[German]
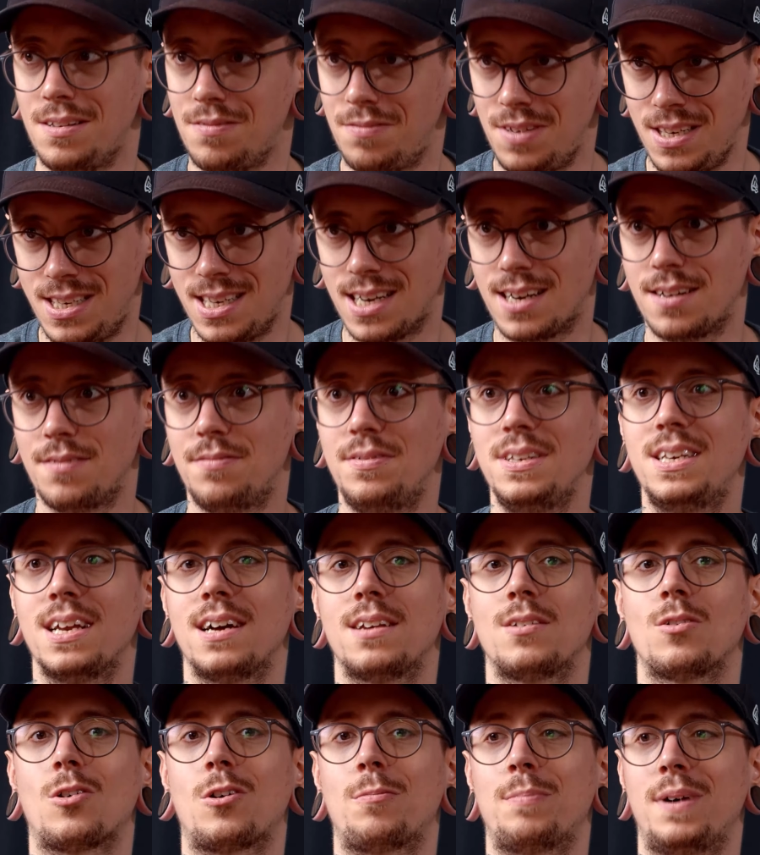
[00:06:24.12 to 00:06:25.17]
Nvidia
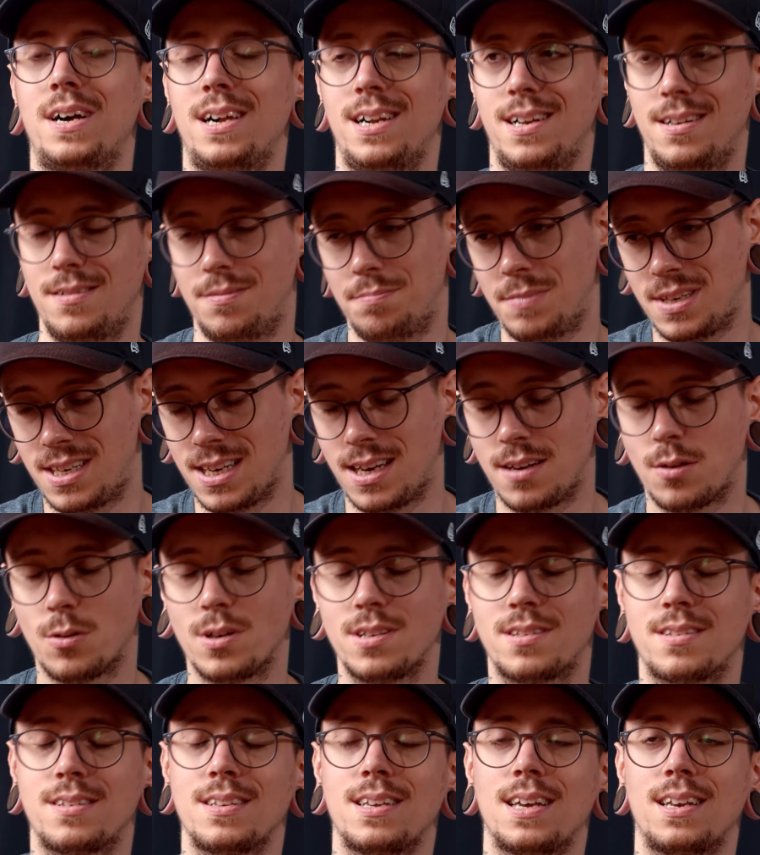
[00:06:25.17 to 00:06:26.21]
wieder nochmal mit der
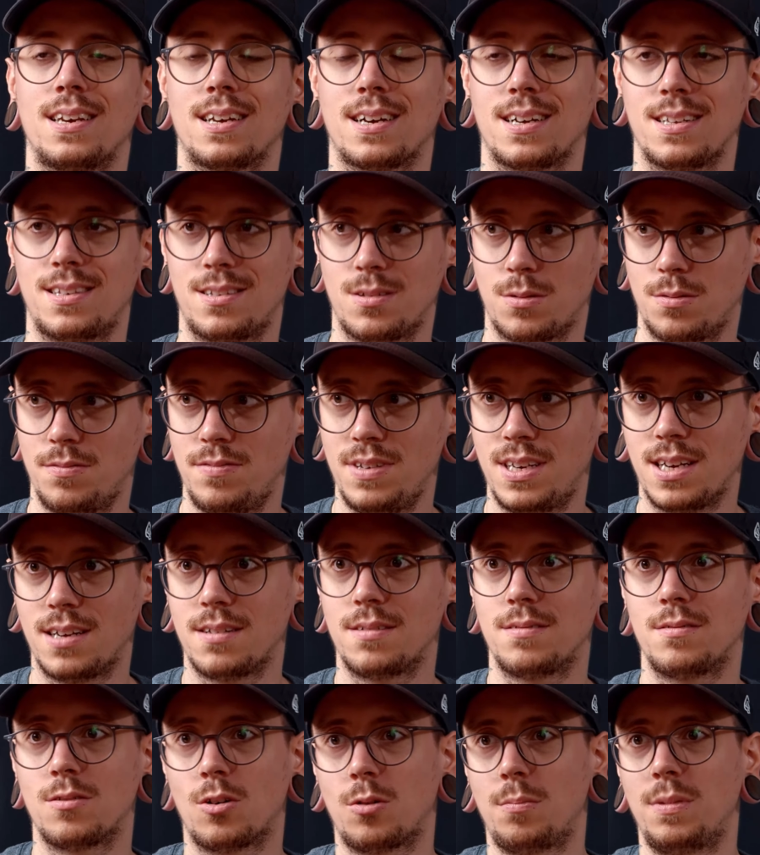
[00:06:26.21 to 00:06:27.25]
neuesten Generation wieder
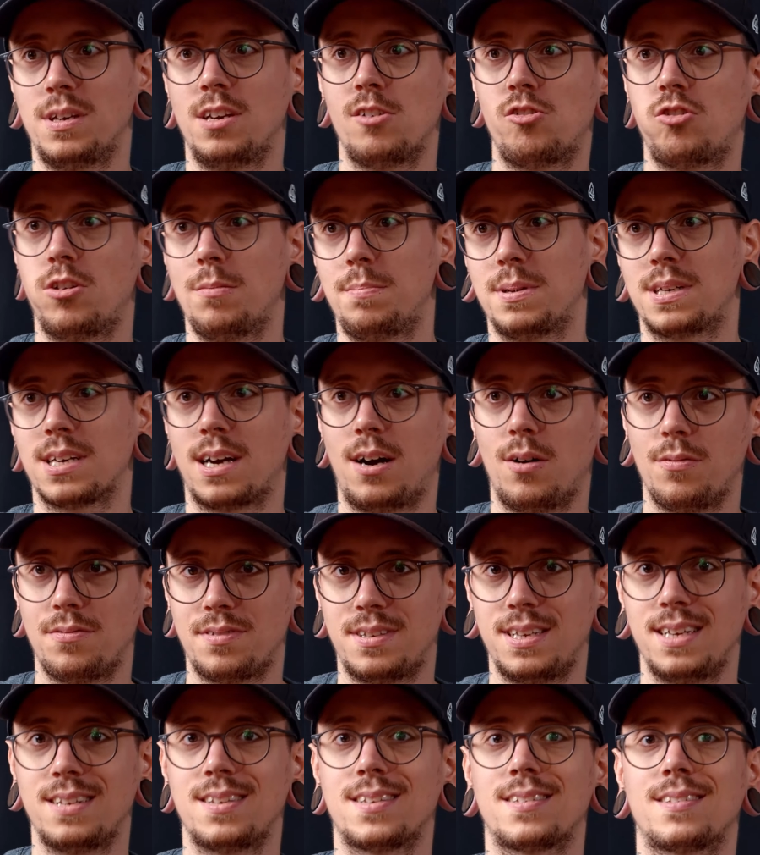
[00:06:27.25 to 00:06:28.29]
nochmal eine Schippe
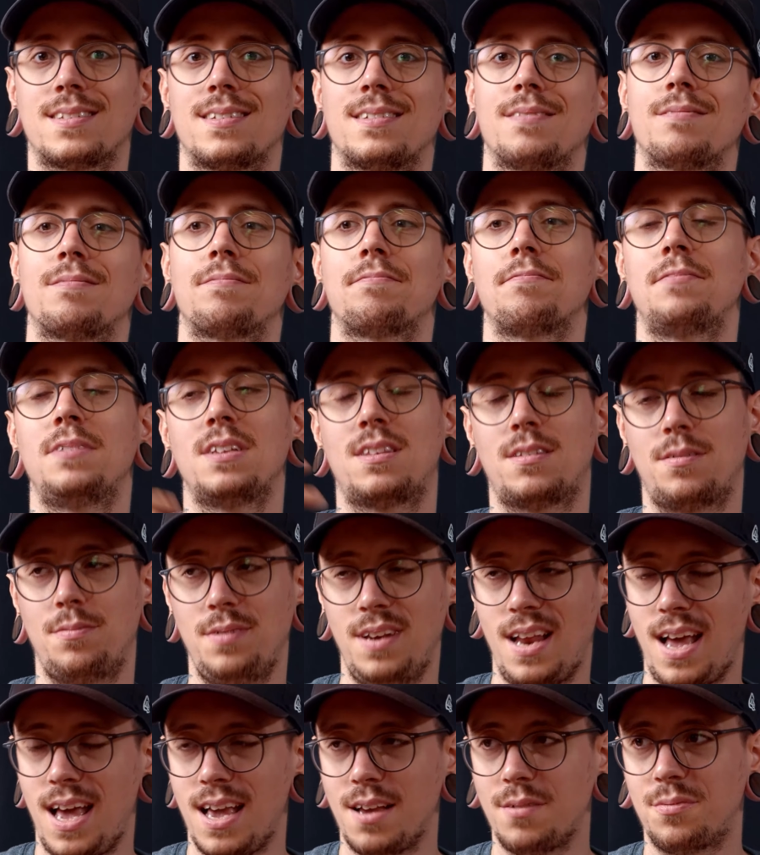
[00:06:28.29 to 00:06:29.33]
draufsetzt, wird es
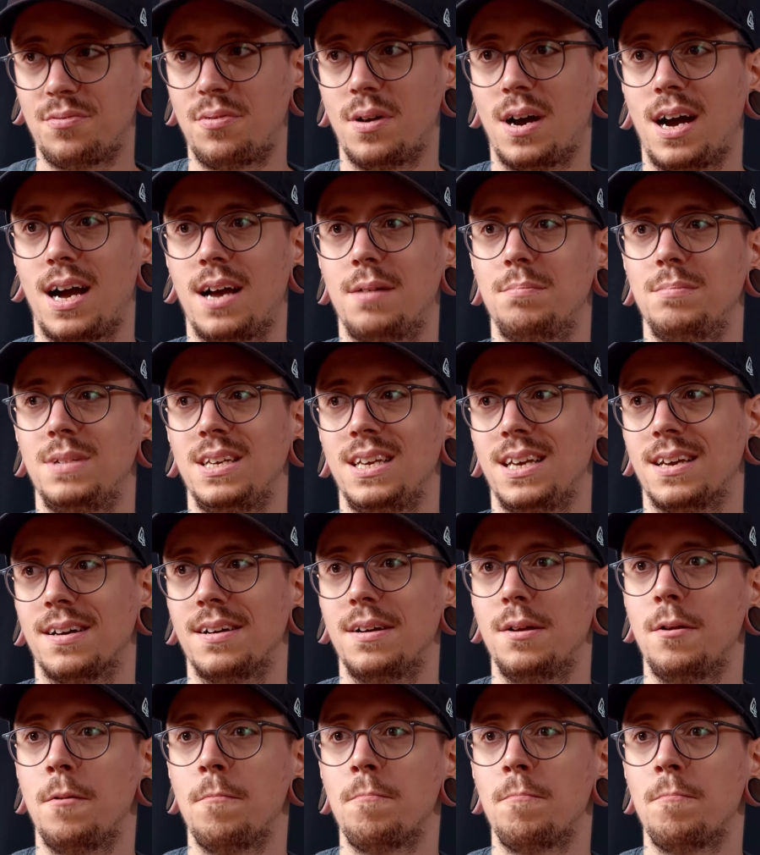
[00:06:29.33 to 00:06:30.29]
wieder eng für AMD.